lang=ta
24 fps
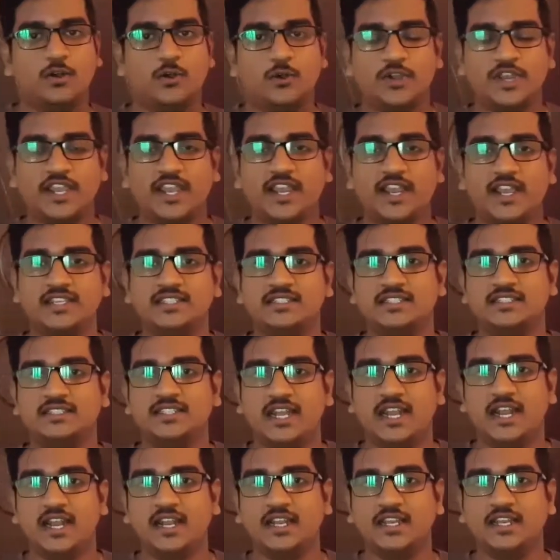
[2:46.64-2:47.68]
ஓகே கைஸ்
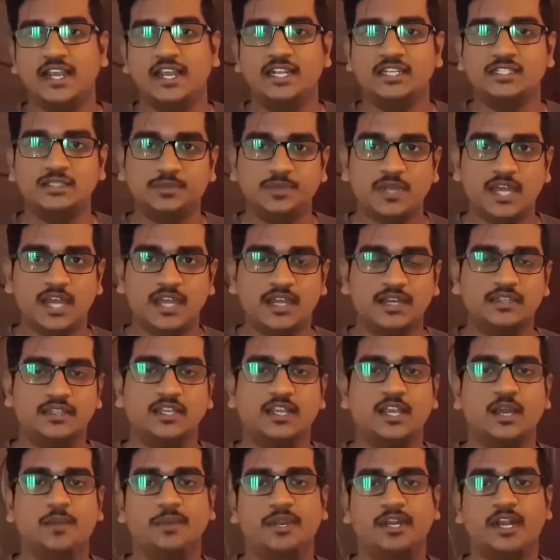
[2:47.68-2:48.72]
இதெல்லாம் நீங்கள் எலிஜிபிளாக
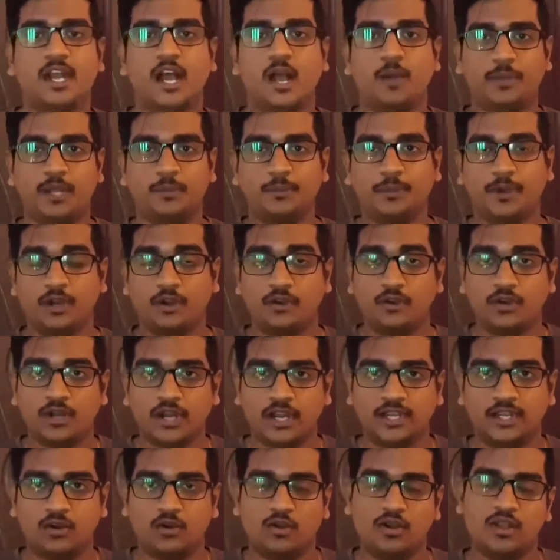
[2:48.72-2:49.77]
இருந்தீங்க அப்படின்னா அப்ளை பண்ணணும்னு
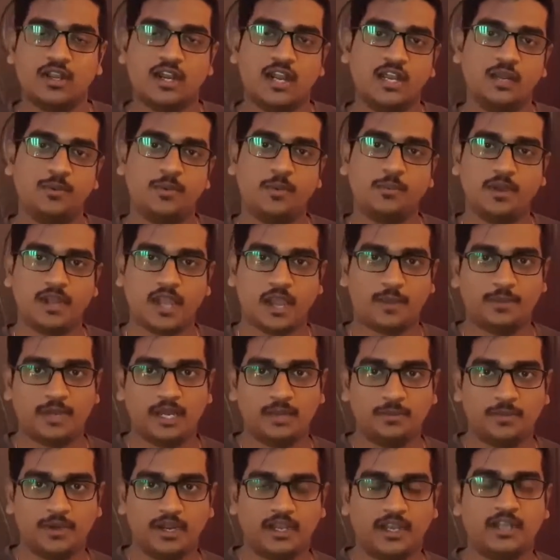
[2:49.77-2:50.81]
நினைக்கிறவங்க கண்டிப்பாக போய் அப்ளை
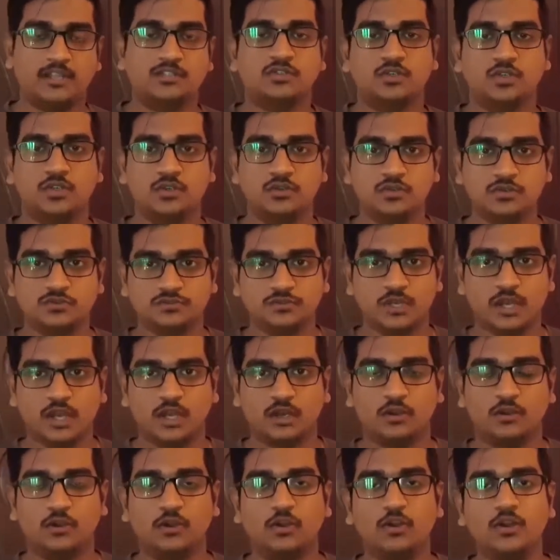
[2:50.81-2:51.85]
பண்ணுங்கள் ஸோ யூஸ்ஃபுல்லாக
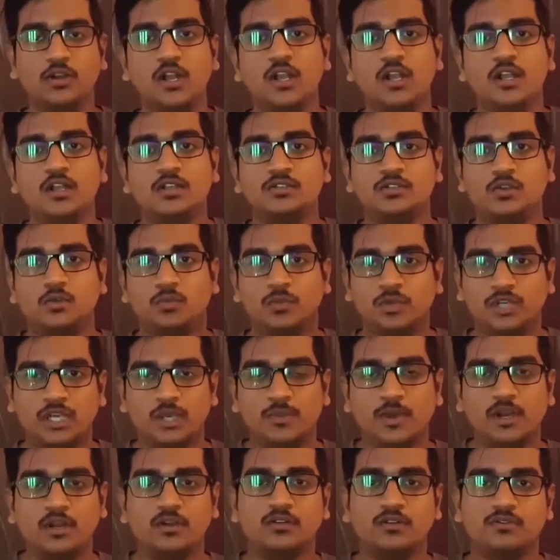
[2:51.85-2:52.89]
இருக்கும் ஸோ
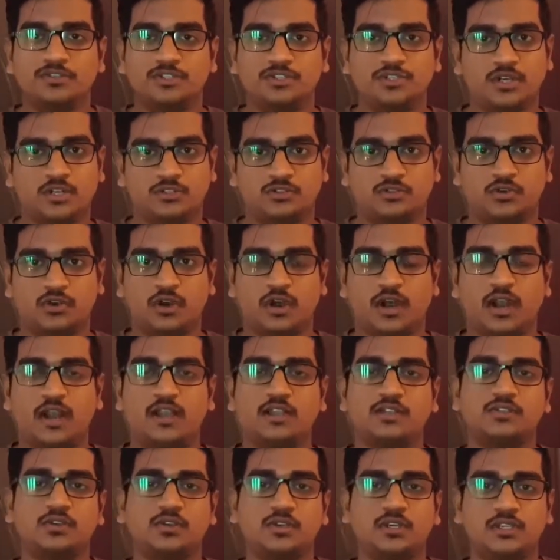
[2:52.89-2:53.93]
முக்கியமான ஒரு விஷயம் நான் சொல்கிறேன்
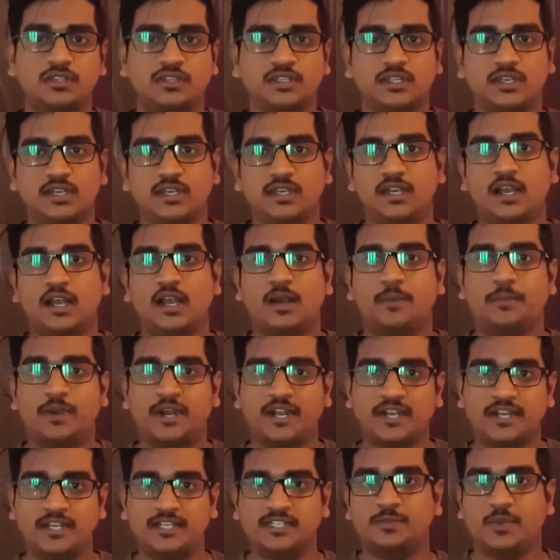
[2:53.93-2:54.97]
ஸோ இந்த
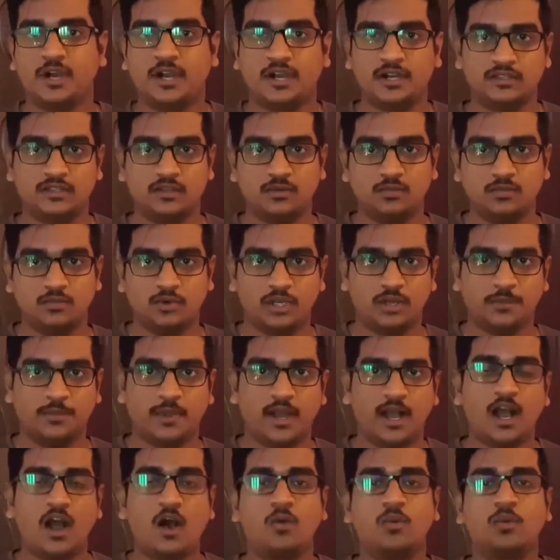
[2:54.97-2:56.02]
அப்ரண்டிஸ் uh, பண்ணுறதன்
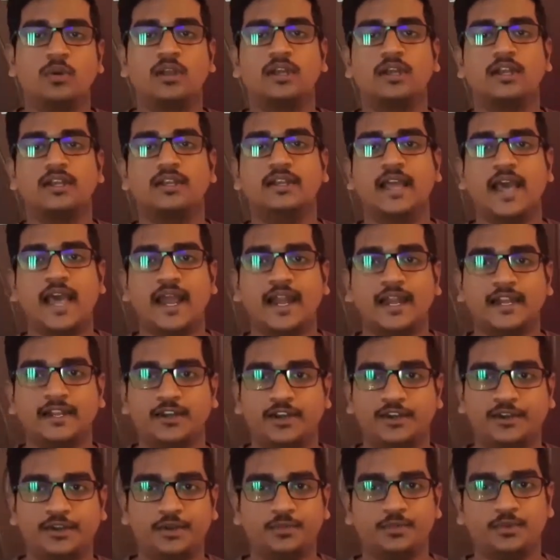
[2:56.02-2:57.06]
மூலிமா அவங்களுக்கு டேரக்ட்
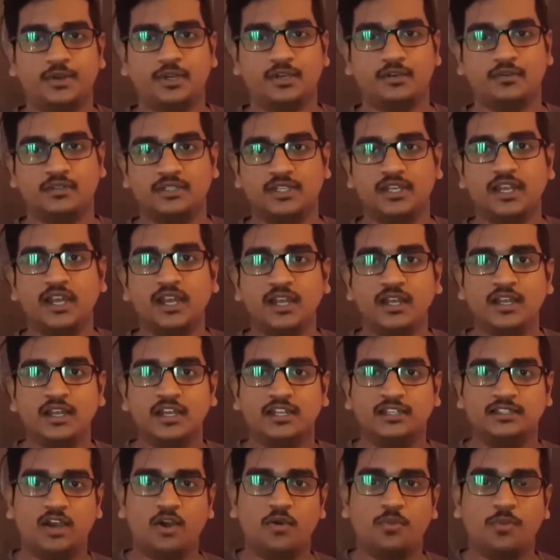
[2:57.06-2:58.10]
ரெக்ரூட்மெண்ட் வந்து
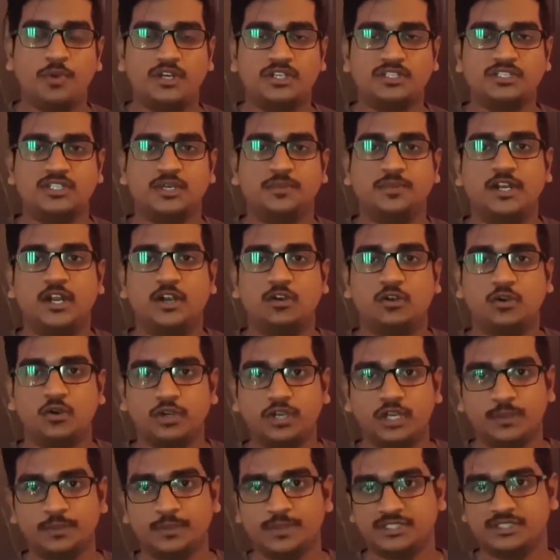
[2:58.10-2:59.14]
தேவைப்பட்டுச்சு அப்படின்னா
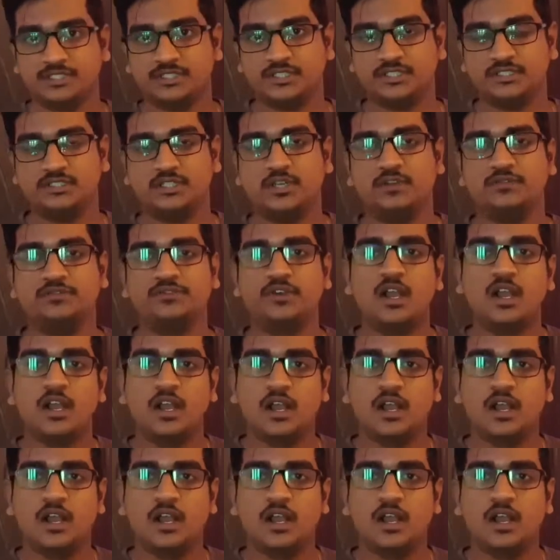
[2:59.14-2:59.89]
டுவெண்ட்டி பர்சன்டேஜ் ஆஃப்